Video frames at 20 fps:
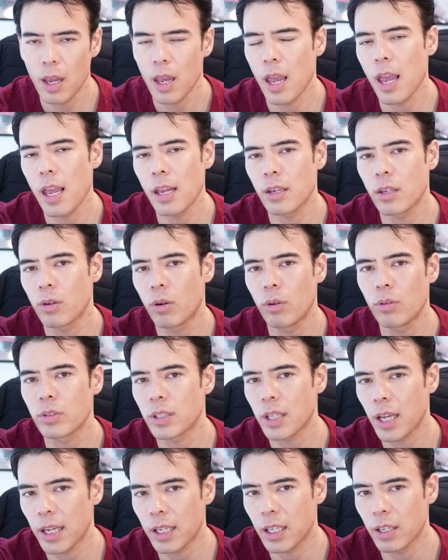え日本
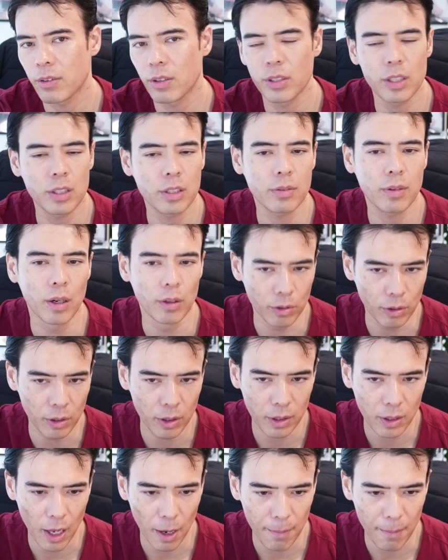債券は実は売っ
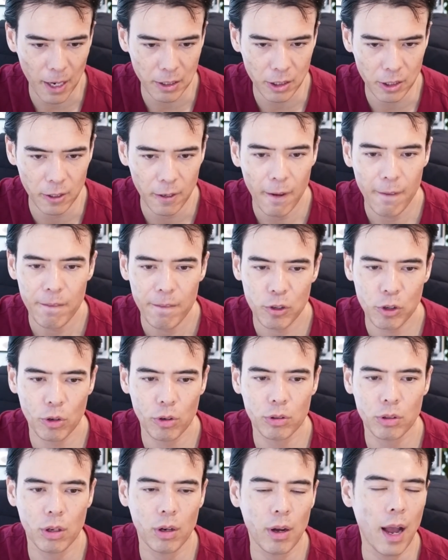ています。す
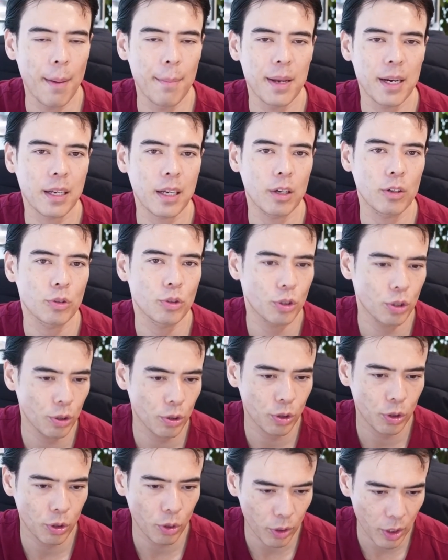るとアメリカの中
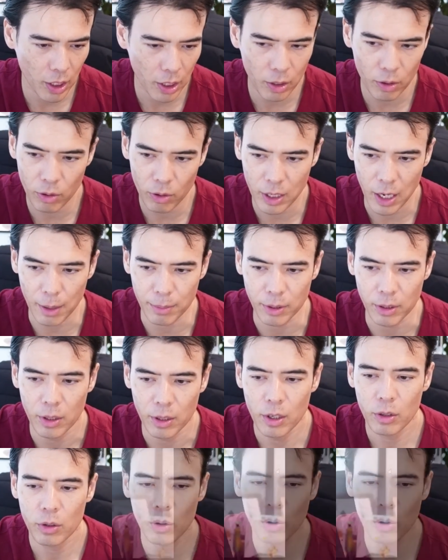小企業株の